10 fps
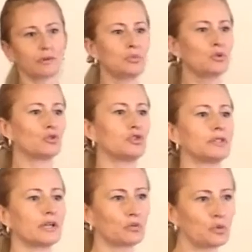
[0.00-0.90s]
fa più, non ci
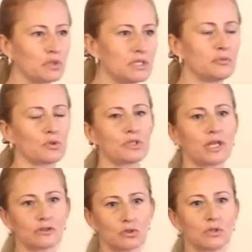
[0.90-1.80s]
saranno più questi posti
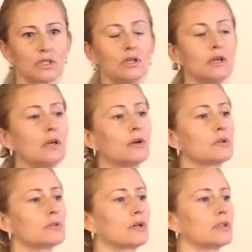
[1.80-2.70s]
letto quindi
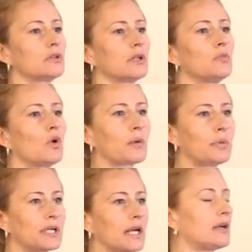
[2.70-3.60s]
questa occasione è buona
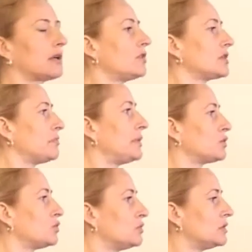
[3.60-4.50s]
per chiarire una volta
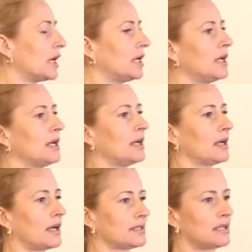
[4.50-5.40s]
per tutte
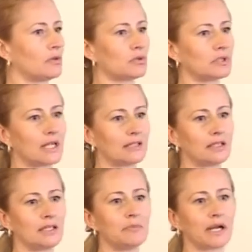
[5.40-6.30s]
che a seguito della
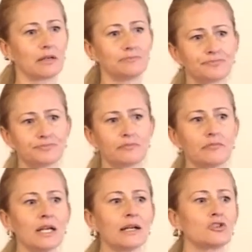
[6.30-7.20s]
delibera
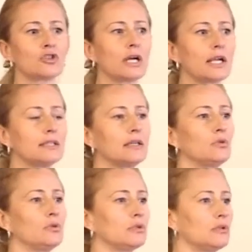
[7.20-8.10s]
regionale del
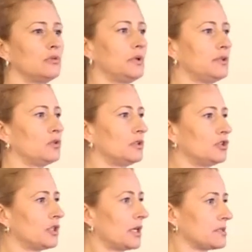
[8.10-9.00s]
luglio del
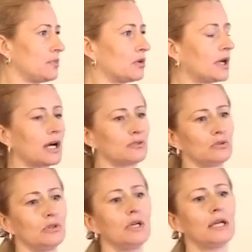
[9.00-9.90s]
2012 che ha
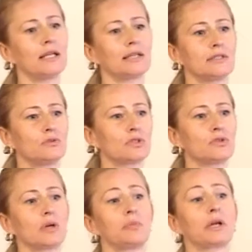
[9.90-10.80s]
sbloccato la
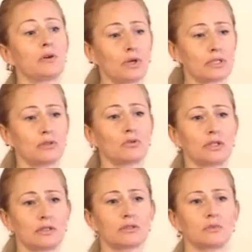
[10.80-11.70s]
situazione perché noi essendo un
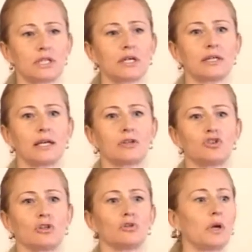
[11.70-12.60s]
ente strumentale della
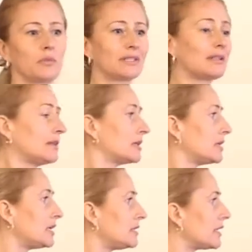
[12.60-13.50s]
regione dobbiamo attendere
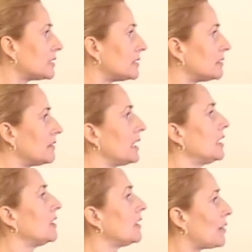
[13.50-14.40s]
delle direttive,
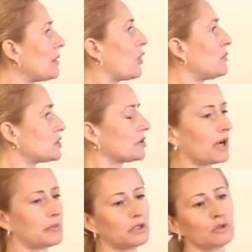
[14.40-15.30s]
abbiamo messo
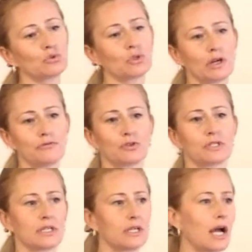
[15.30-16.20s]
veramente tutte le
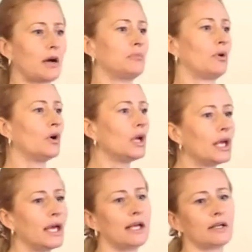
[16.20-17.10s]
forze in campo,
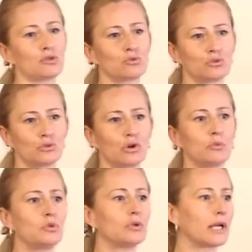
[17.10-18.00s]
ERSU,
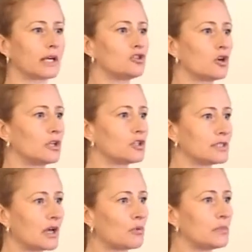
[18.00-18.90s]
Comune, Regioni ci
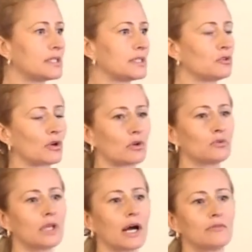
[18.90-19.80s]
siamo messi intorno a
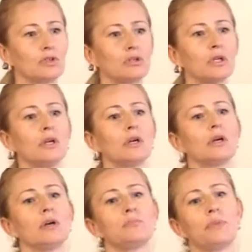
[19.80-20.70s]
un tavolo
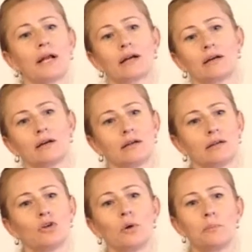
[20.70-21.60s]
per
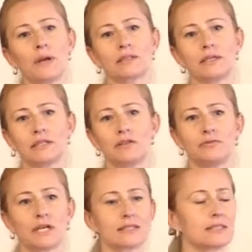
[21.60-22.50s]
eh, non perdere dei
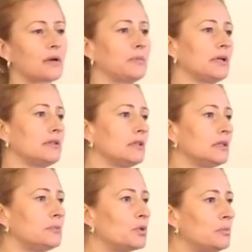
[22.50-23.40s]

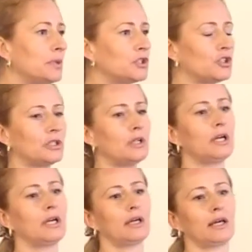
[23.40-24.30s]
finanziamenti pubblici
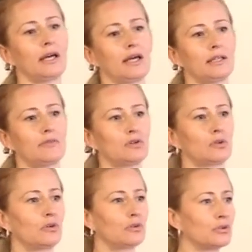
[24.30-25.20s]
che,
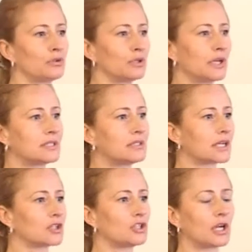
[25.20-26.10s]
andavano, eh, che si
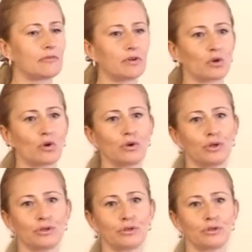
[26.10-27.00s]
trascinavano
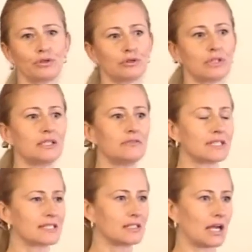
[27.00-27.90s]
eh, da
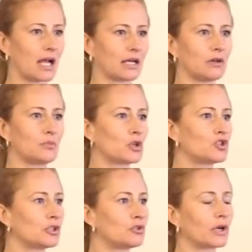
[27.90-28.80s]
diversi anni. È un
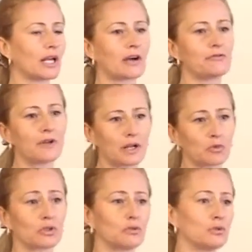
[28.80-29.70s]
progetto che era
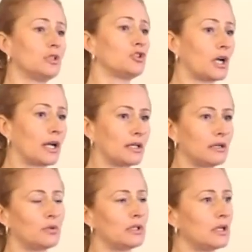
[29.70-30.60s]
fermo da 12
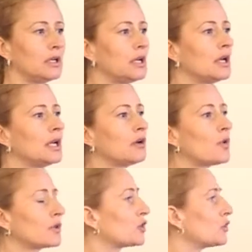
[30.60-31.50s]
anni, quindi in
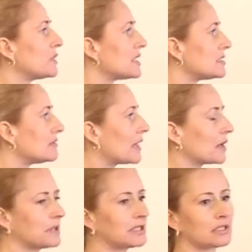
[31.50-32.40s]
quattro mesi
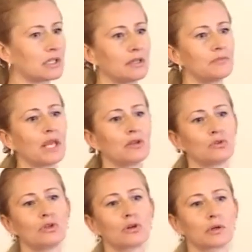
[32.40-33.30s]
veramente
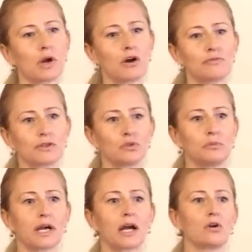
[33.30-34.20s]
non dico che abbiamo fatto
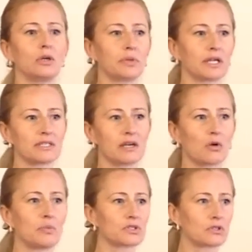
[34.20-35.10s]
miracoli perché
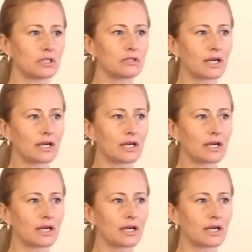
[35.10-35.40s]
siamo persone